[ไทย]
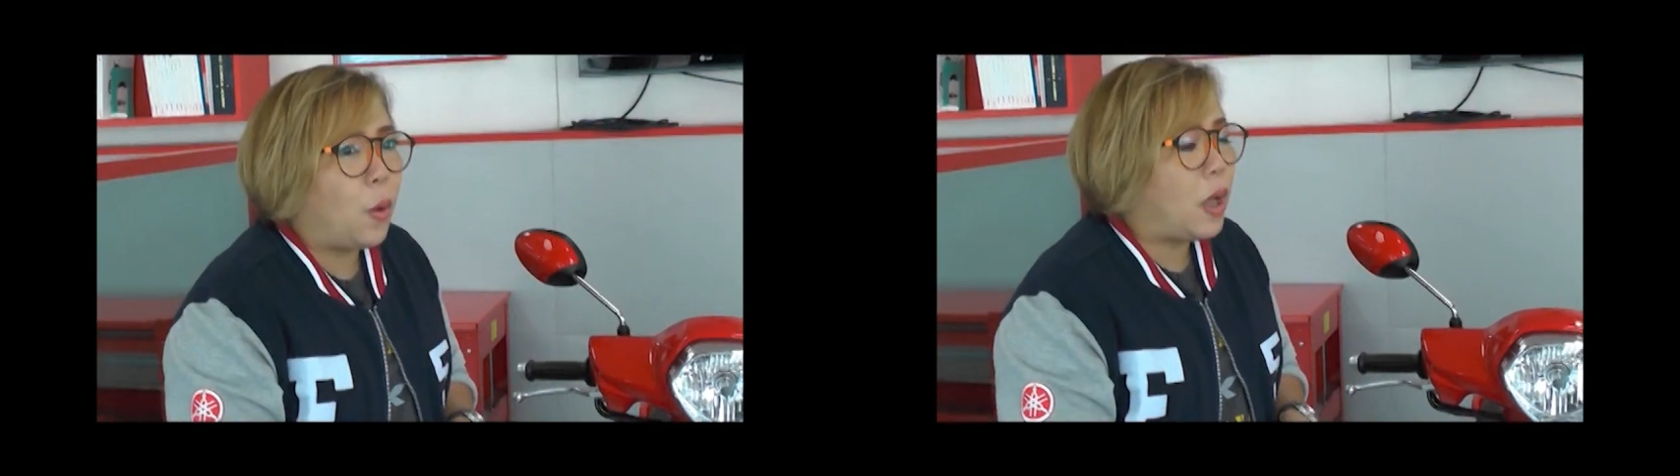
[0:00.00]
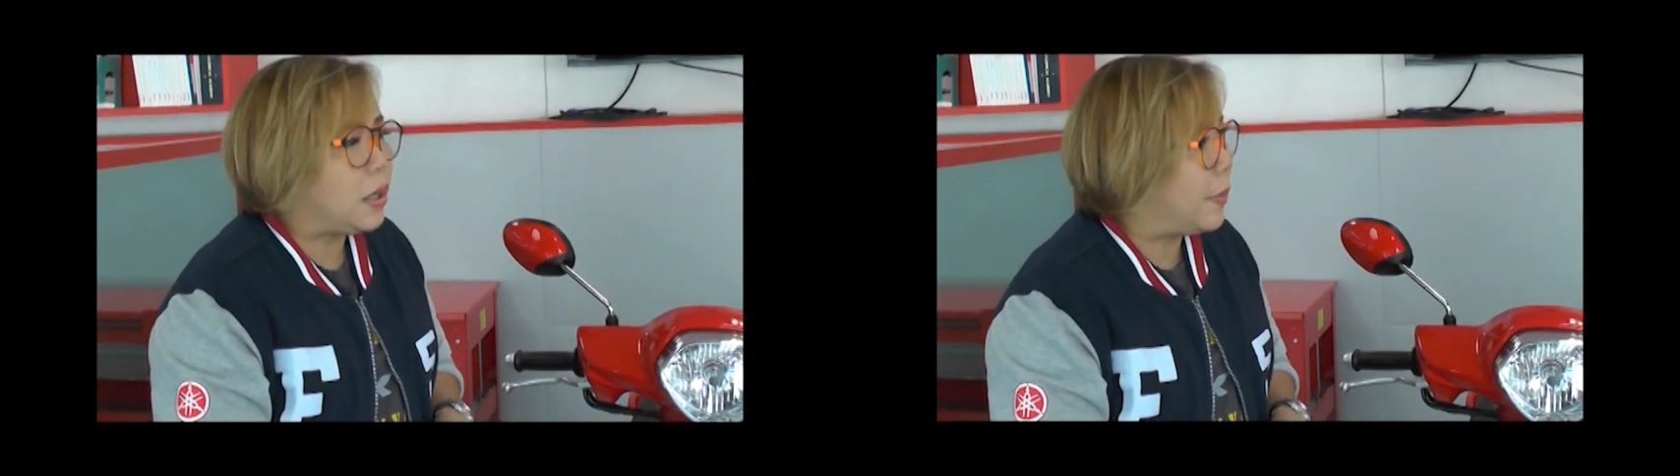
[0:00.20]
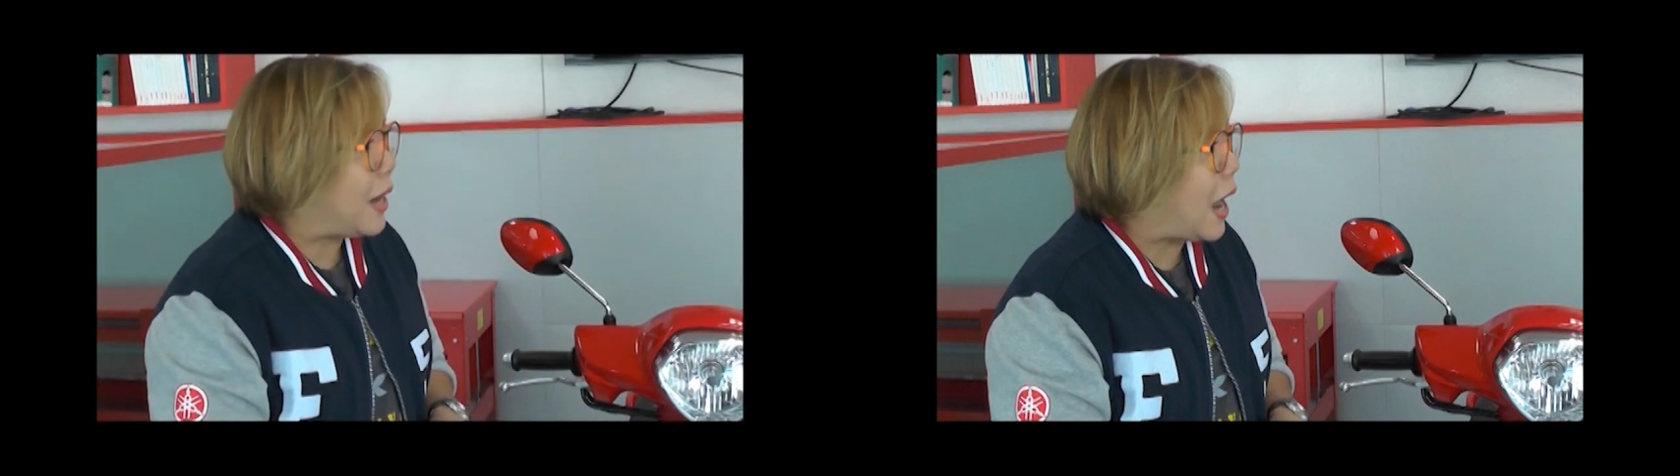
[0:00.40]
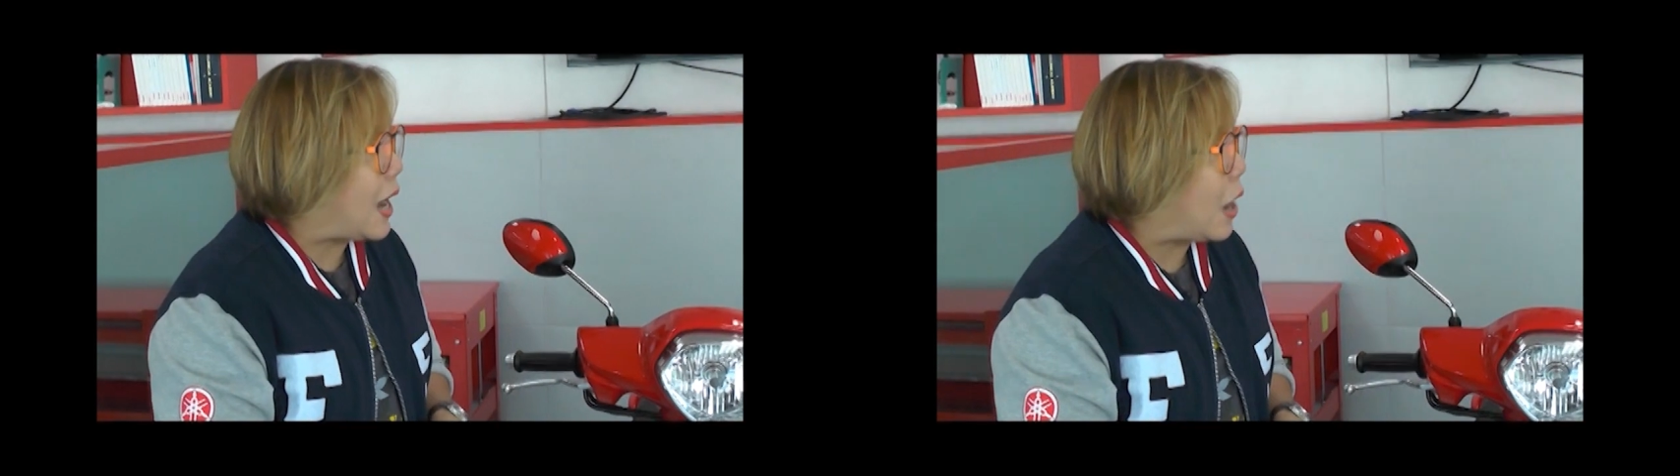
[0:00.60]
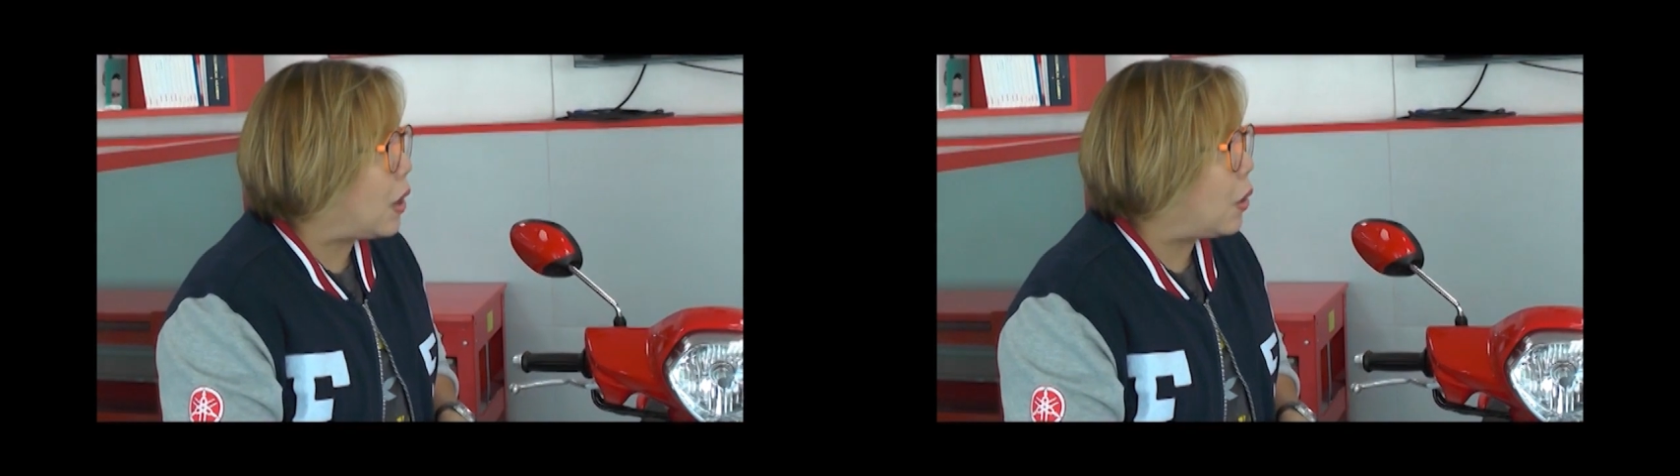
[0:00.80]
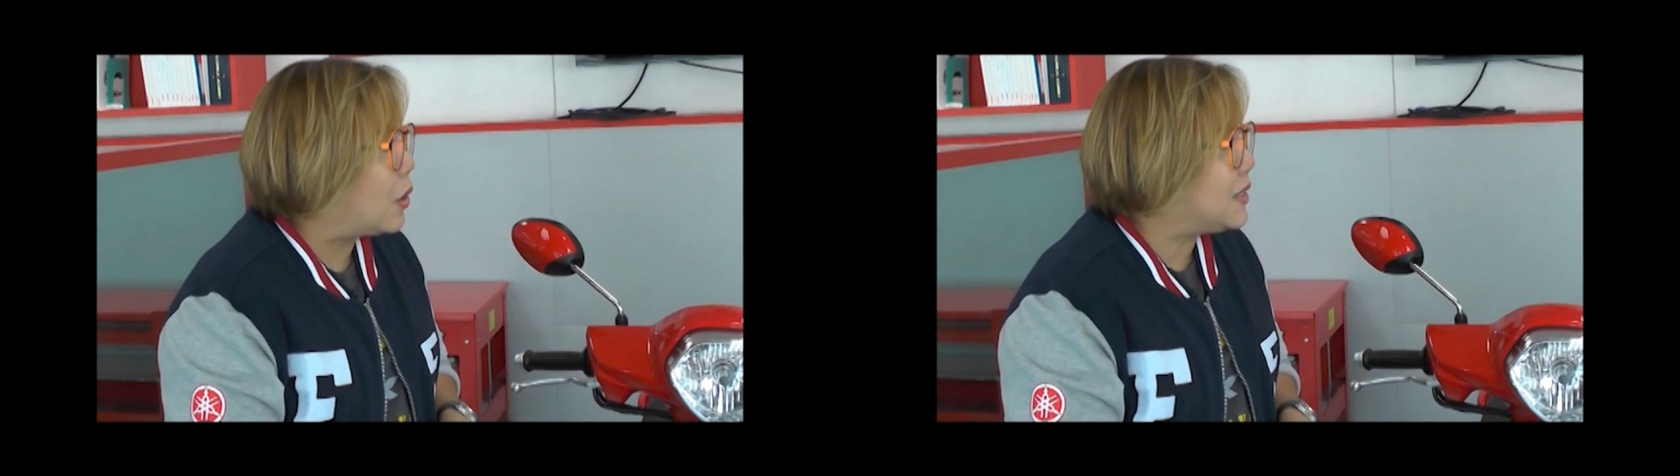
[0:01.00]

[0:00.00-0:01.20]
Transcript: คะ เพราะว่าธรรมดาแล้วเรา